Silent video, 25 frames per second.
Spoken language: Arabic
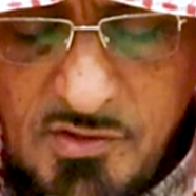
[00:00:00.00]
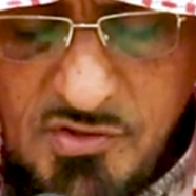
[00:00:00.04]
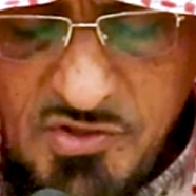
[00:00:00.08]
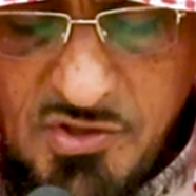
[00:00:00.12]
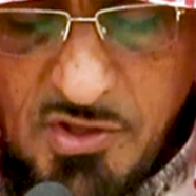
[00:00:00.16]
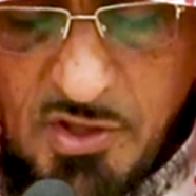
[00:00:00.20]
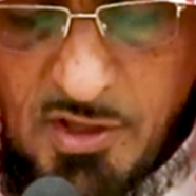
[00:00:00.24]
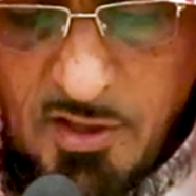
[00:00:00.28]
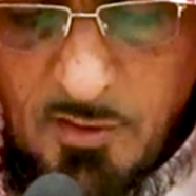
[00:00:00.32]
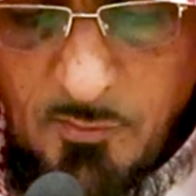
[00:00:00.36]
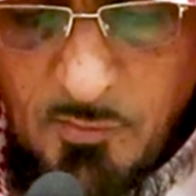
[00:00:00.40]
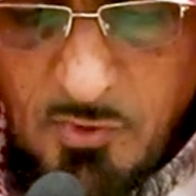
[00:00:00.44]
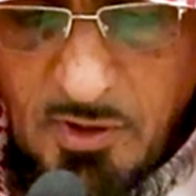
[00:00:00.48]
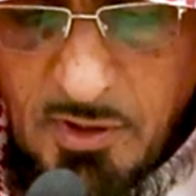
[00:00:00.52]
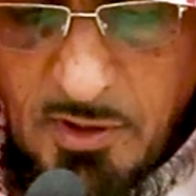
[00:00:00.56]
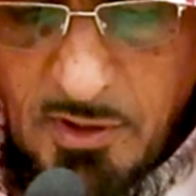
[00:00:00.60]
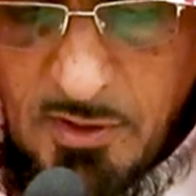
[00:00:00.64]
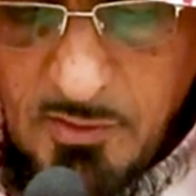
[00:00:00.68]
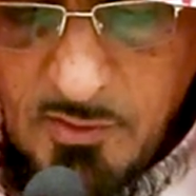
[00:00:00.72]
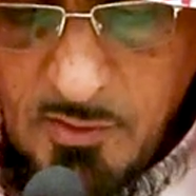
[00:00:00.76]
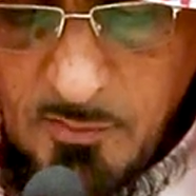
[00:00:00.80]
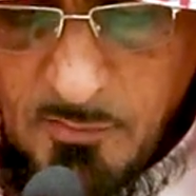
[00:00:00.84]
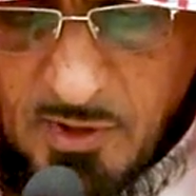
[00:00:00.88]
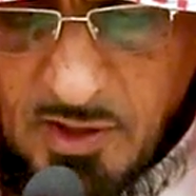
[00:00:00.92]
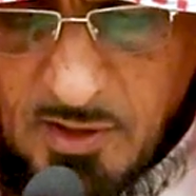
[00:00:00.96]
السلام
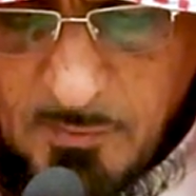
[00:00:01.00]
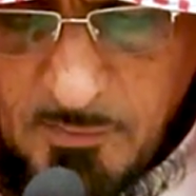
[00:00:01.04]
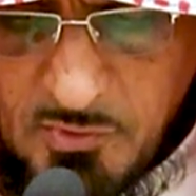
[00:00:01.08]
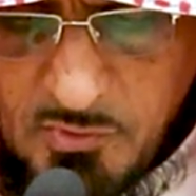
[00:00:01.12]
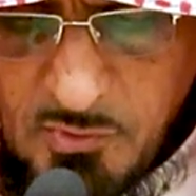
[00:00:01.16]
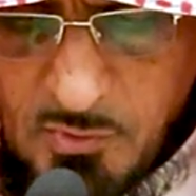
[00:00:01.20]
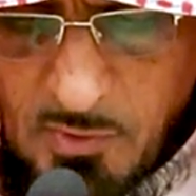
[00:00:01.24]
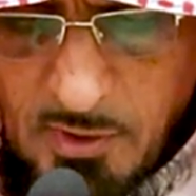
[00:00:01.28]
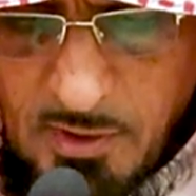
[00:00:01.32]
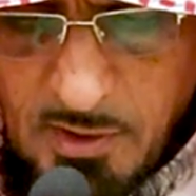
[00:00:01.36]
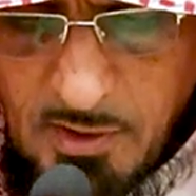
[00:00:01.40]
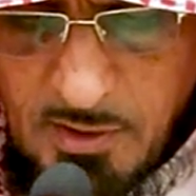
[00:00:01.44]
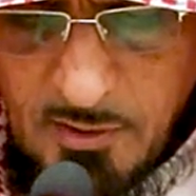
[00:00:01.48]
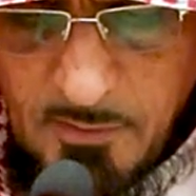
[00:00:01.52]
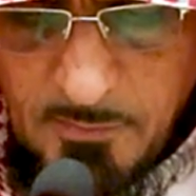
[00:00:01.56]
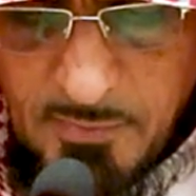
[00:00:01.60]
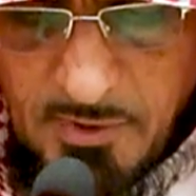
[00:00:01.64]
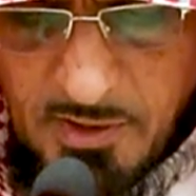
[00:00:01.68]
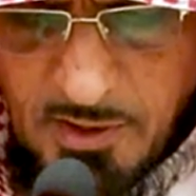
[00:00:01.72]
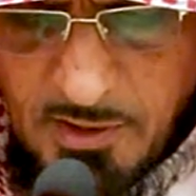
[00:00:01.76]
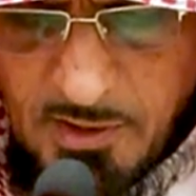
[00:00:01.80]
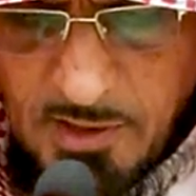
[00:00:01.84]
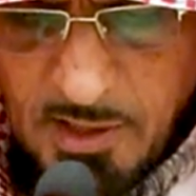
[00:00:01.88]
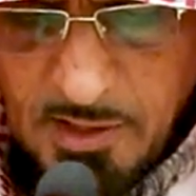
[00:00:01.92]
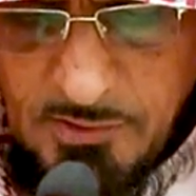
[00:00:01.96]
عليكم ورحمة الله
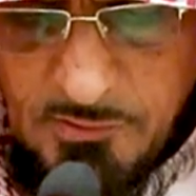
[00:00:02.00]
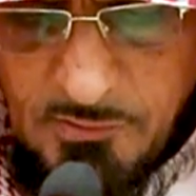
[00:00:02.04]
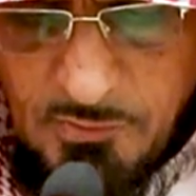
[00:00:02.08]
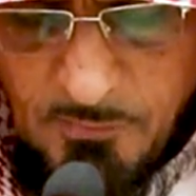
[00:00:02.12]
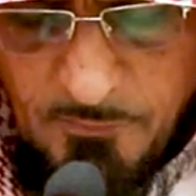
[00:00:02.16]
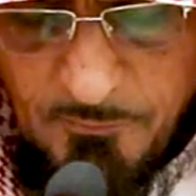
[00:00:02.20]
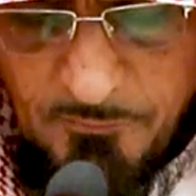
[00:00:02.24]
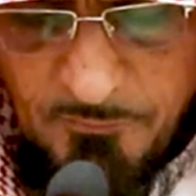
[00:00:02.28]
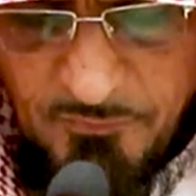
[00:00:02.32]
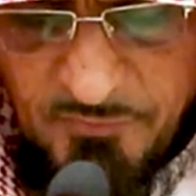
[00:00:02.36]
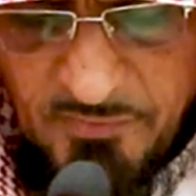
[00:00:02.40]
وبركاته